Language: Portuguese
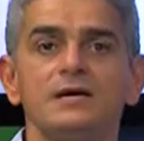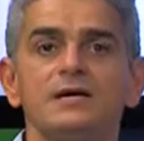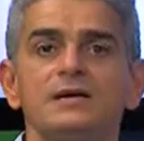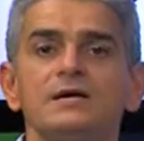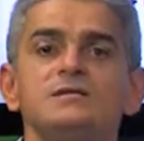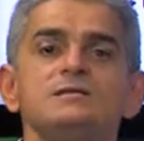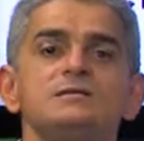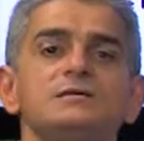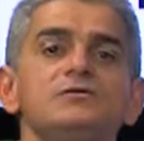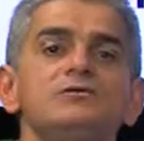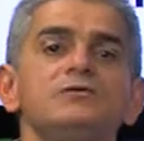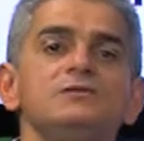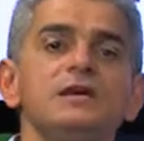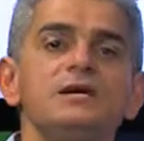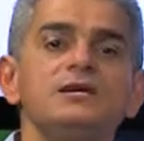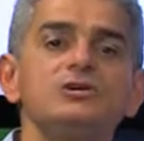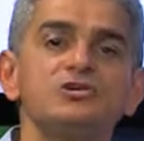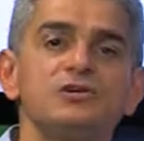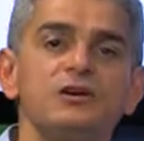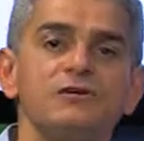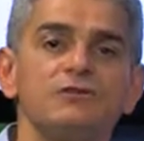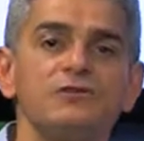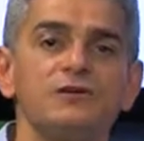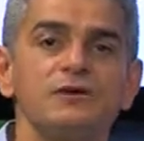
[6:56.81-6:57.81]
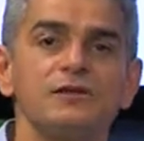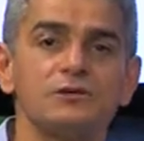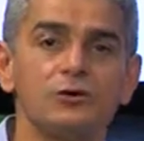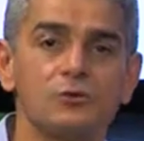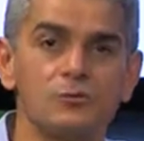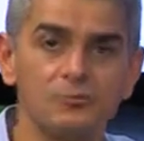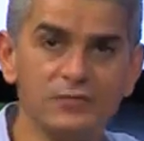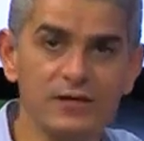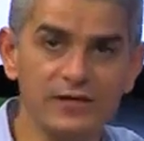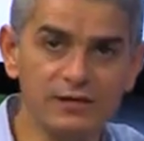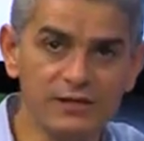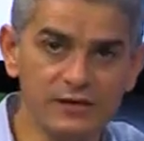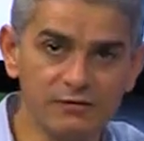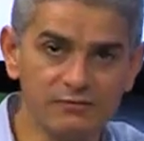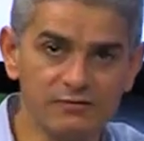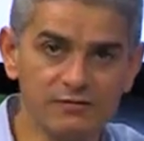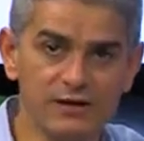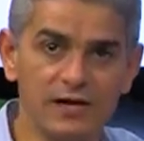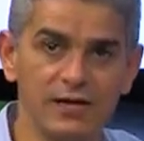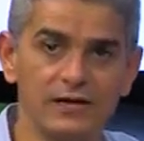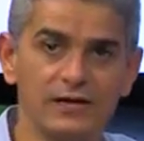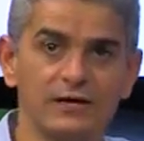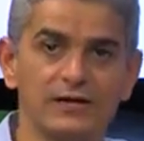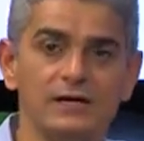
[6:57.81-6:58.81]
Esse é um teste que é feito ao pé da
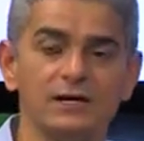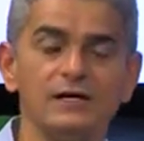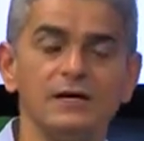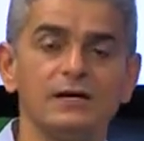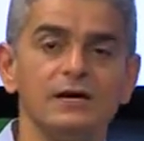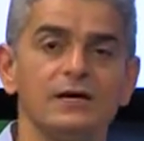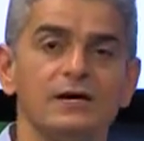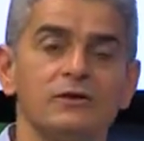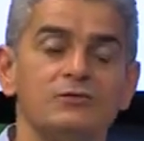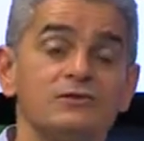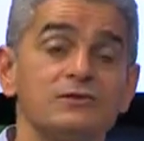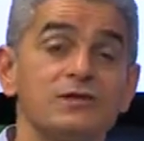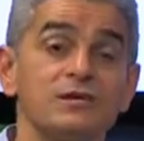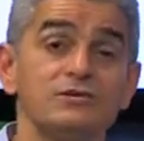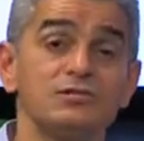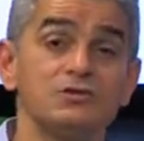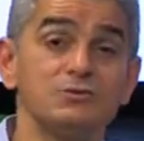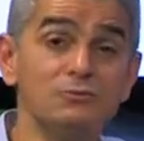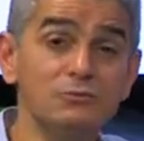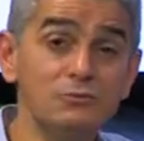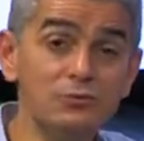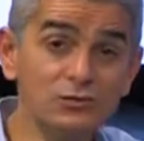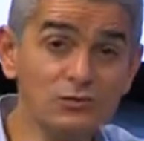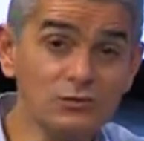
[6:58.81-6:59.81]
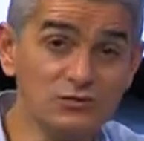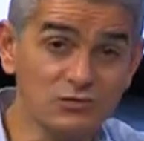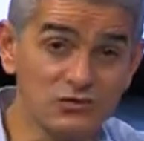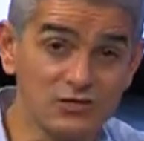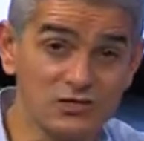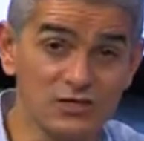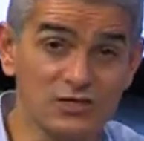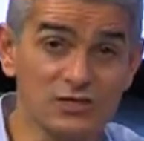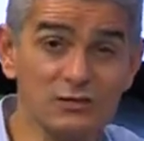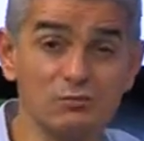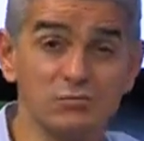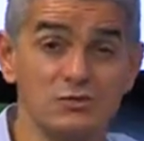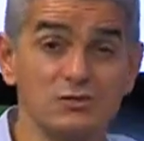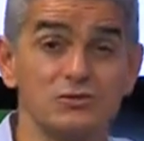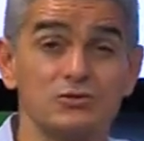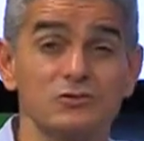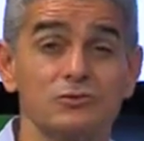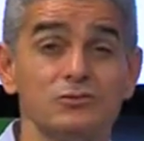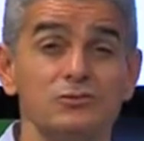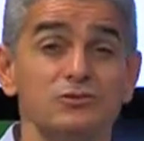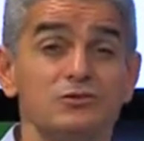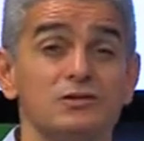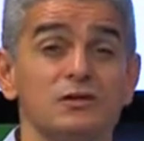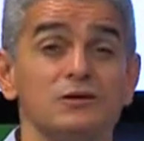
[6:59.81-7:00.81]
vaca, é um teste muito simples,
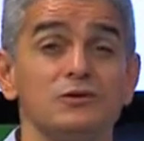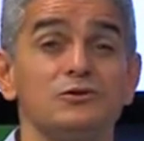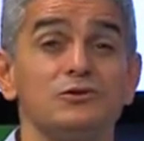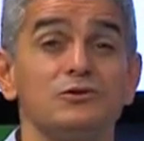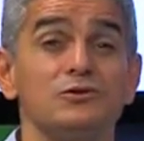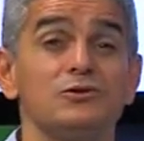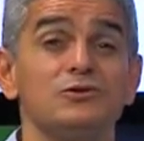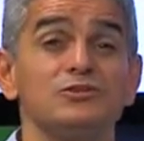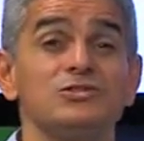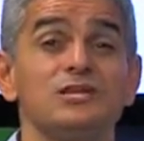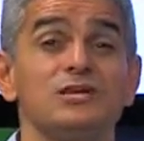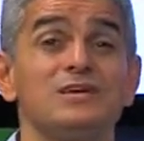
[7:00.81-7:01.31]
custa em torno de